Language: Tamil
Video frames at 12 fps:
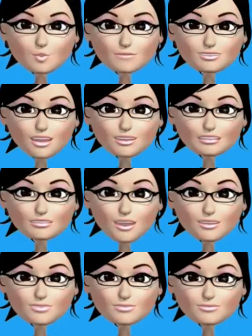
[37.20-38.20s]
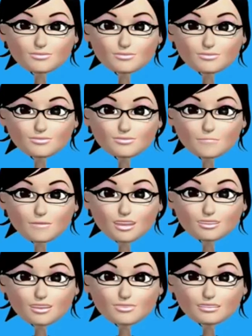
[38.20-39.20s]
வெறுமையும்
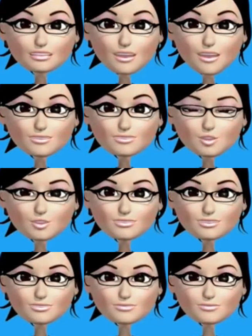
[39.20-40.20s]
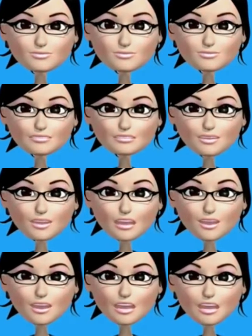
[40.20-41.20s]
மேகமூட்டமுமான இருளடைந்திருந்த
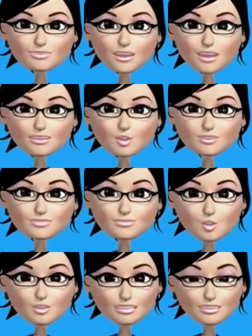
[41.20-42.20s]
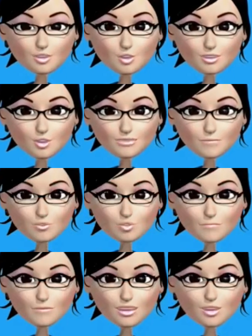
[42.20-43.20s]
பூமி மீது முதன் முதலாக
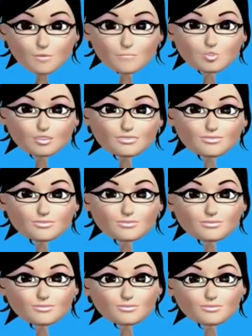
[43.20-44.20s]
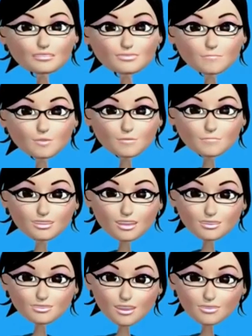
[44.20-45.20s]
பிரகாசமான வெளிச்சம் உதித்தது
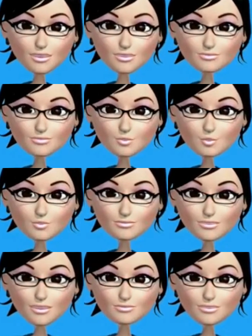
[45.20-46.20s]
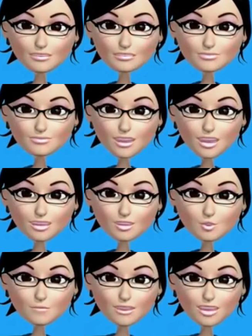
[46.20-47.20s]
தேவன் வெளிச்சம் நல்லது என
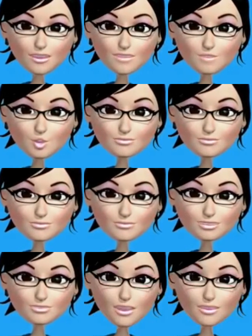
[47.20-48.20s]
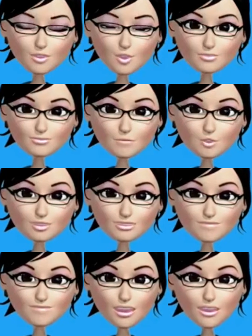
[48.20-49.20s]
கண்டார் அவர் வெளிச்சத்திற்கு பகல்
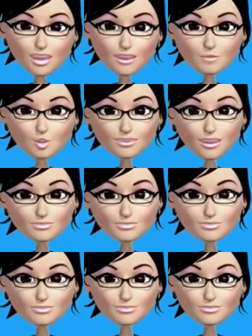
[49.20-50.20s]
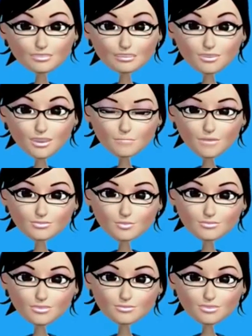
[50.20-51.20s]
என்றும் இருளுக்கு இரவு
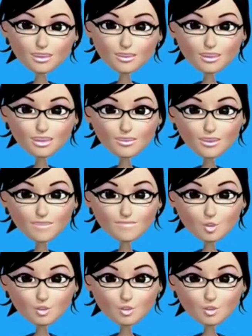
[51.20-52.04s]
என்றும் பெயரிட்டார்